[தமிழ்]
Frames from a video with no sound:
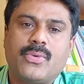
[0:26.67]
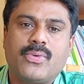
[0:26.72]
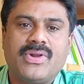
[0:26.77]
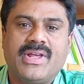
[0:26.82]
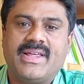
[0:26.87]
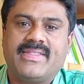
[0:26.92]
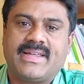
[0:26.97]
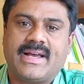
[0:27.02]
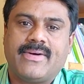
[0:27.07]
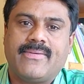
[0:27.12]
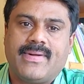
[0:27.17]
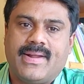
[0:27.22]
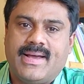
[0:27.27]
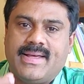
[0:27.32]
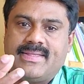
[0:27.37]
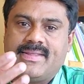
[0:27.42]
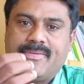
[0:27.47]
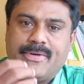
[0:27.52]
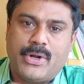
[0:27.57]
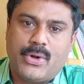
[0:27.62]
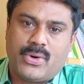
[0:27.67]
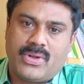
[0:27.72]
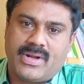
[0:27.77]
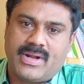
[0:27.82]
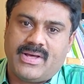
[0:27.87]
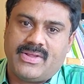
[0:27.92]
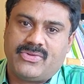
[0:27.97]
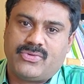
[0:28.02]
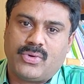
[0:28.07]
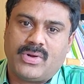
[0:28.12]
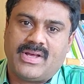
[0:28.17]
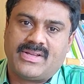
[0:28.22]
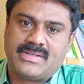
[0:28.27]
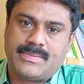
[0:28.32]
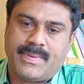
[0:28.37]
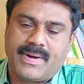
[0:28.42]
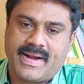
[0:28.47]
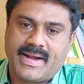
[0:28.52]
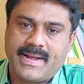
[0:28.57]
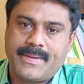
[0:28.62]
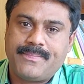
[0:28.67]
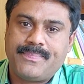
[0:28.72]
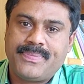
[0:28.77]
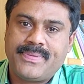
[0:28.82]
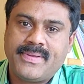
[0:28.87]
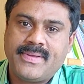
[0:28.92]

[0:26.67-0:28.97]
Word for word: புரிய தகவலை இந்த வீடியோவில் நான் சொல்ல ஆசைப்பட்றேங்க